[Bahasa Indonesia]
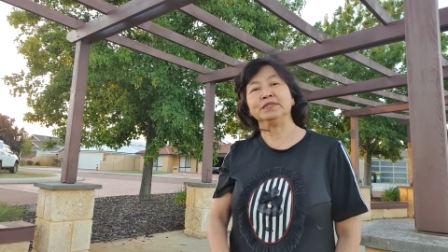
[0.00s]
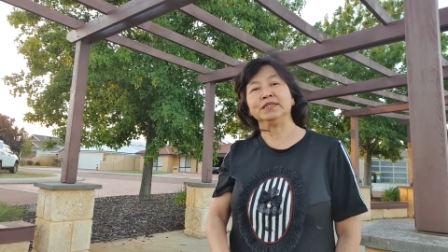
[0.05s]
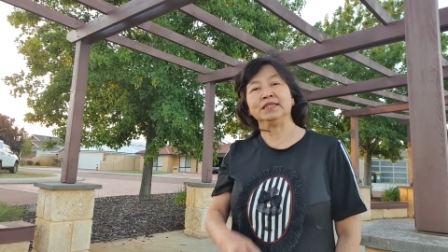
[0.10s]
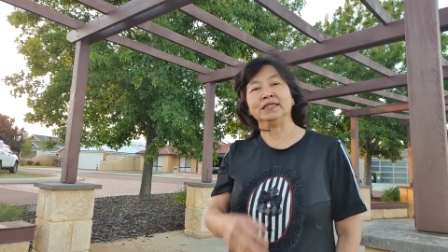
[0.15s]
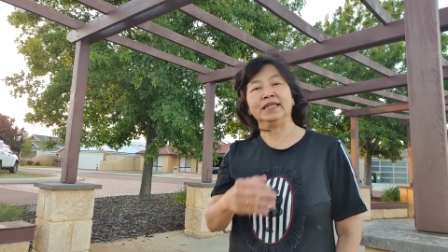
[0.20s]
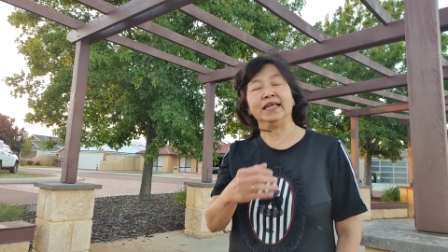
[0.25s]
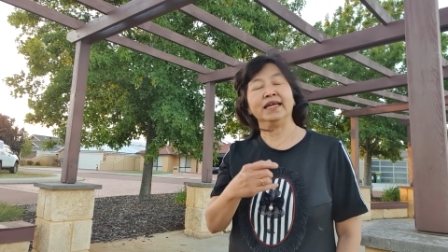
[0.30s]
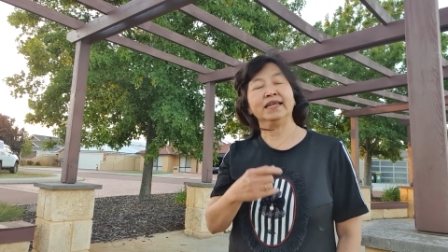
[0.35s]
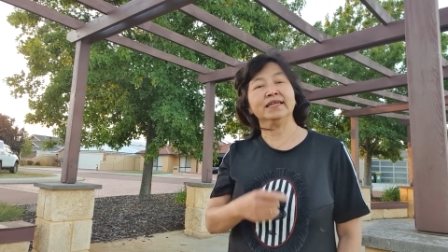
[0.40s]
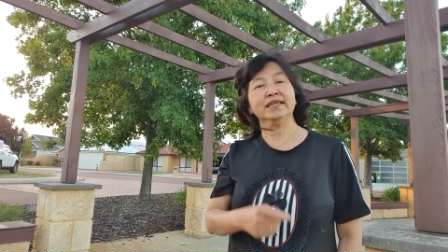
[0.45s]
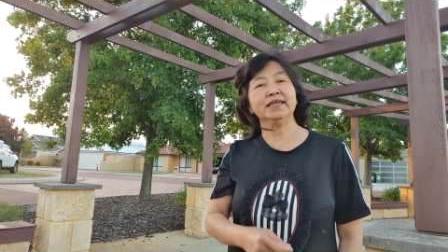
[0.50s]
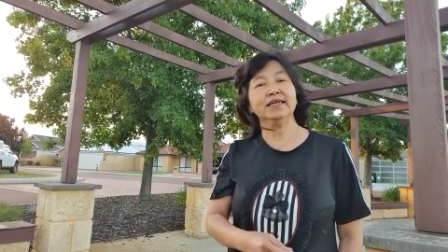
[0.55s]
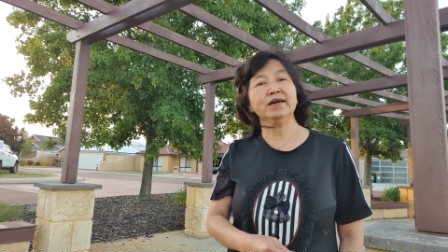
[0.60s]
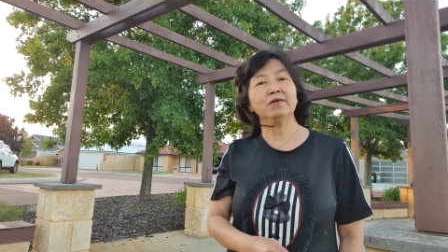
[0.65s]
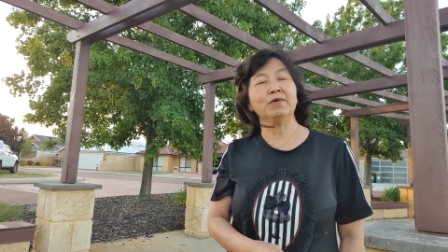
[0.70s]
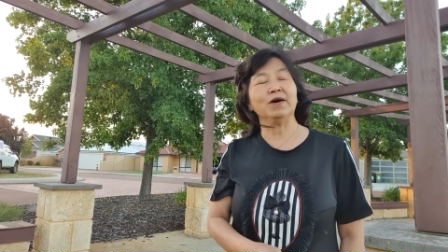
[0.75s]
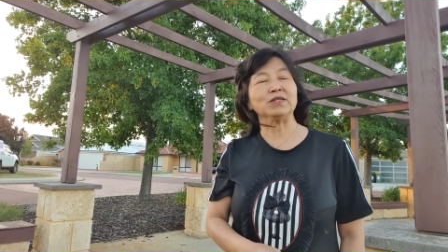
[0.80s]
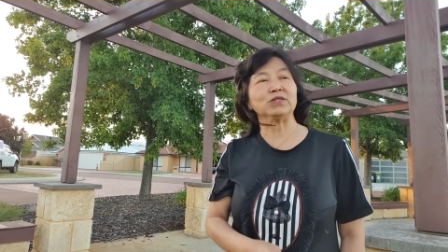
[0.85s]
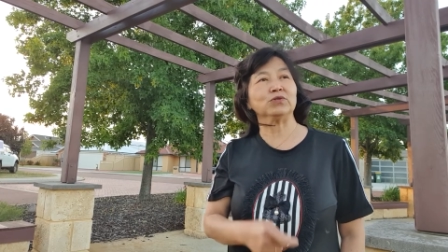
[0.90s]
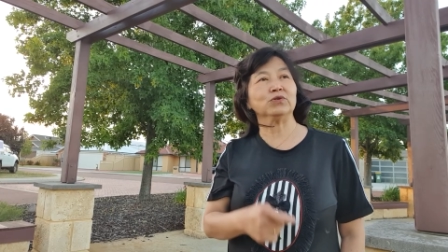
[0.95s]
Dan
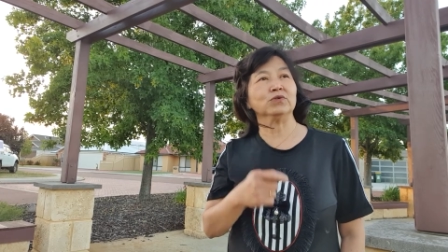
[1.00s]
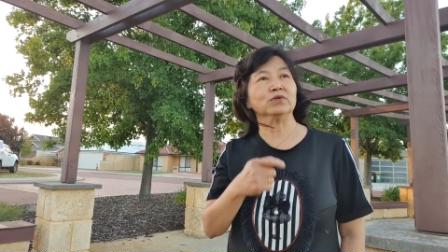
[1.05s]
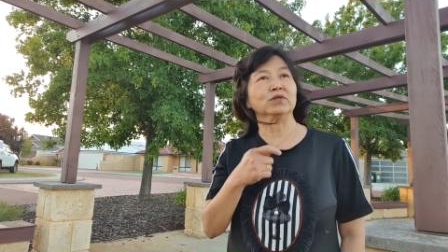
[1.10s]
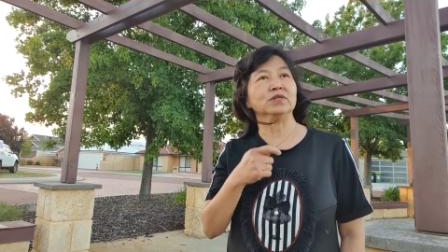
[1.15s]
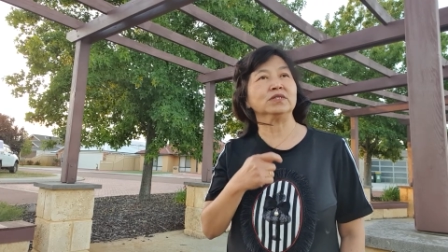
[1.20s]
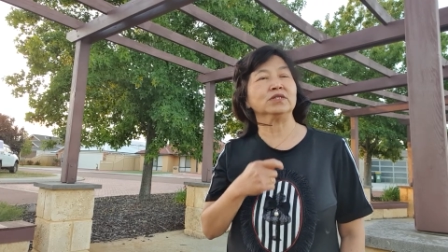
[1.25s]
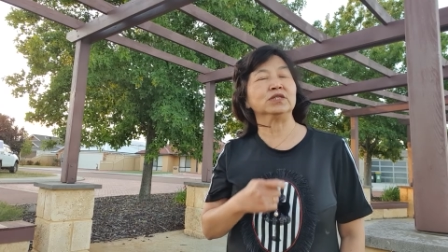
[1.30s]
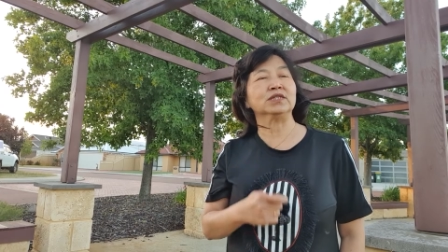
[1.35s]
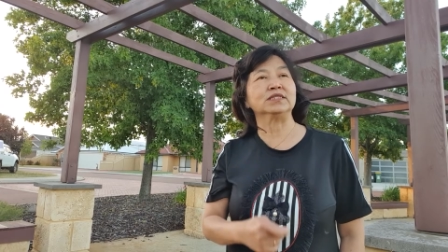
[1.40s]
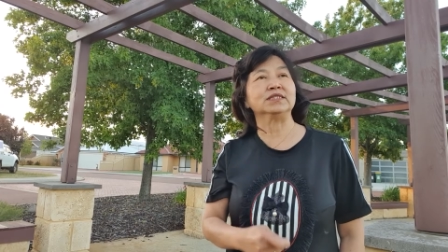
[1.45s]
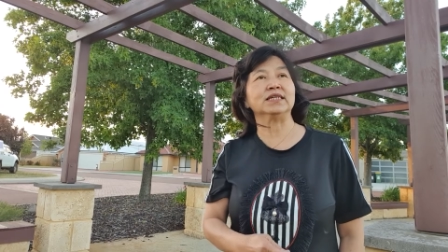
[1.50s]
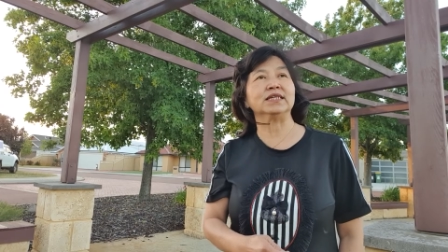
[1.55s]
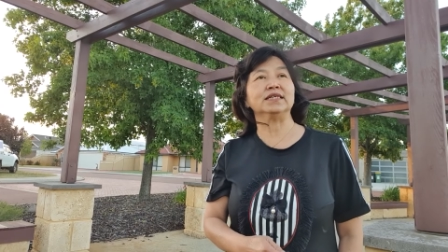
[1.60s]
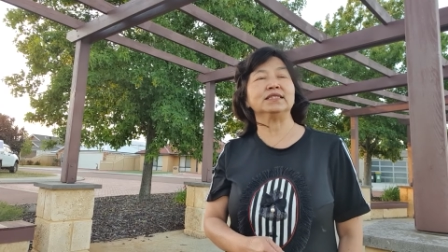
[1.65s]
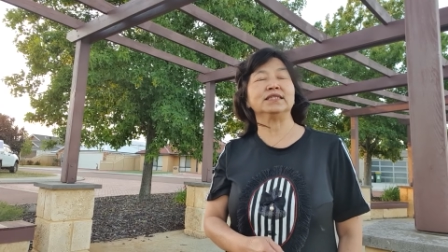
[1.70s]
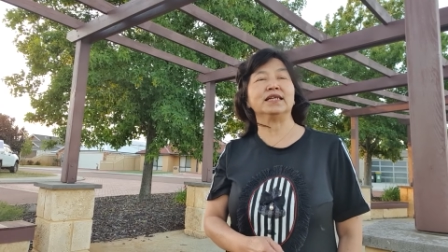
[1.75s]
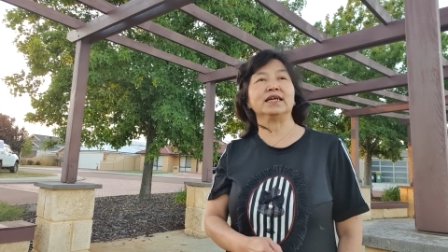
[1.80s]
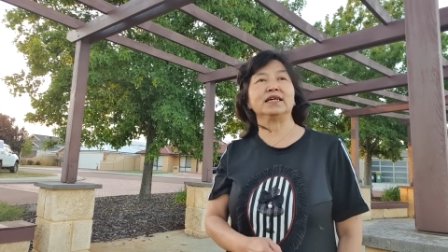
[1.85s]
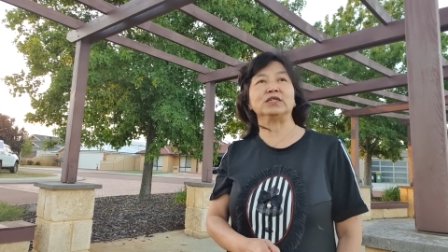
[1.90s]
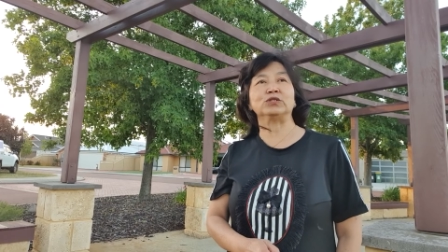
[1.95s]
dia waktu
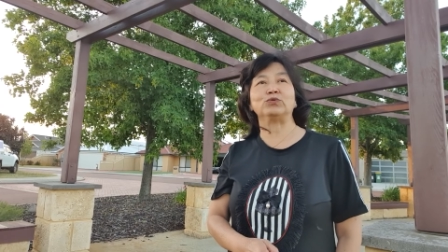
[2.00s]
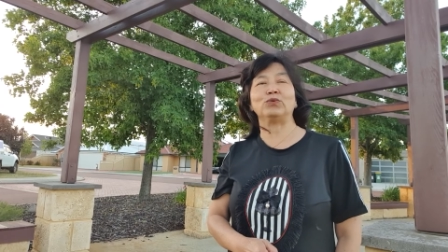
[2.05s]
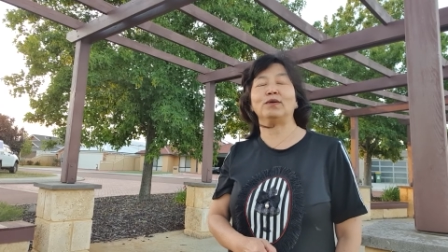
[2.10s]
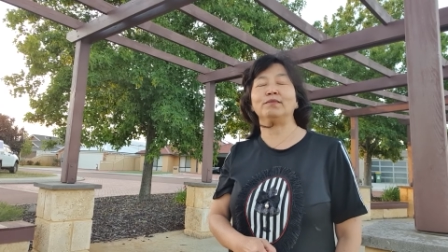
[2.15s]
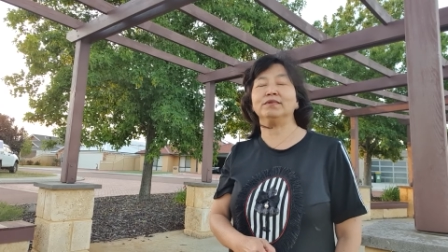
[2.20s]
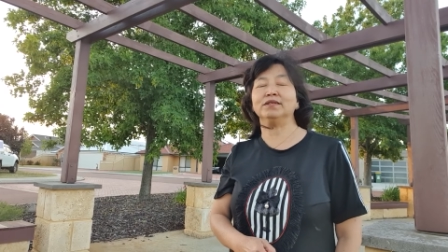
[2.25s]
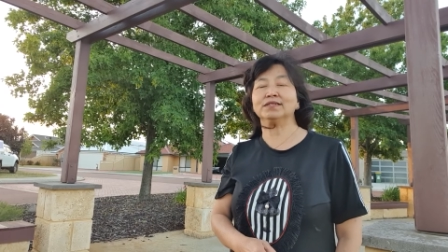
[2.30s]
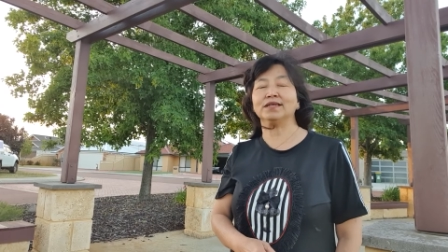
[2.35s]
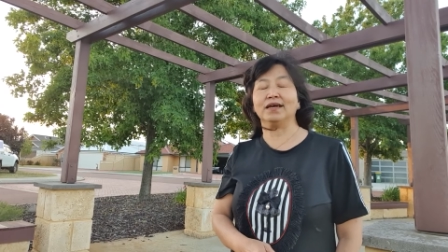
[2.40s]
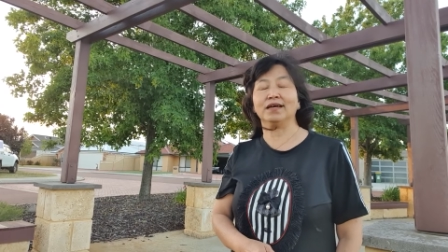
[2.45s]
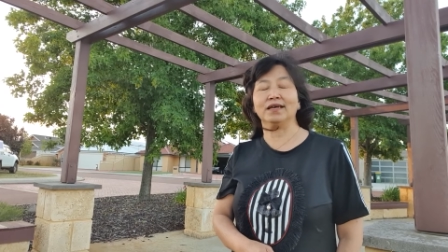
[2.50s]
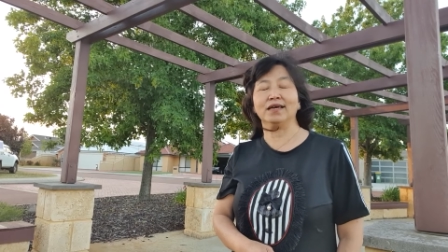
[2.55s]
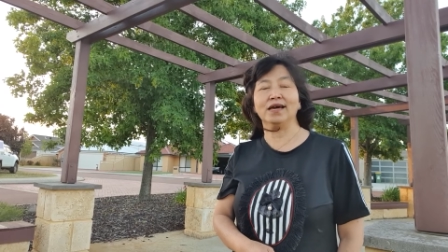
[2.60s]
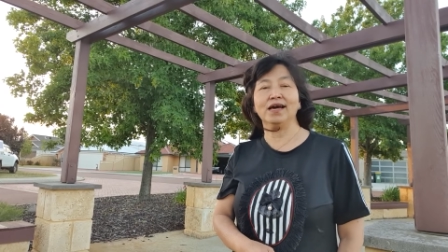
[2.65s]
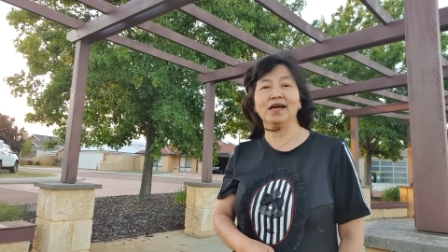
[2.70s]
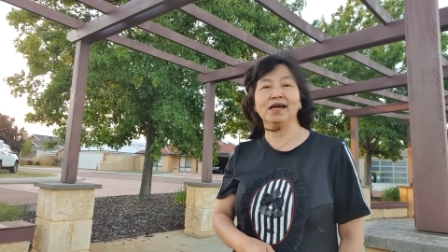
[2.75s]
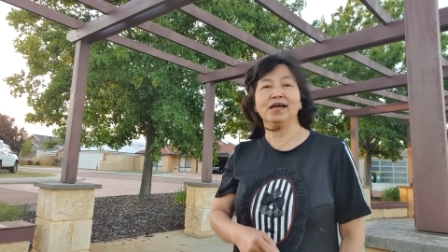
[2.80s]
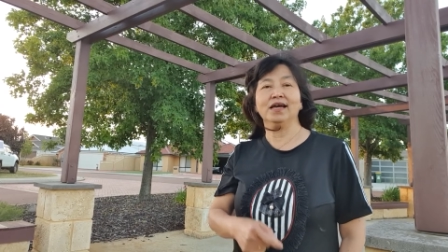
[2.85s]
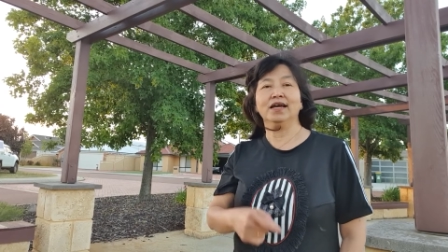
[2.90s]
cerita ke suami saya,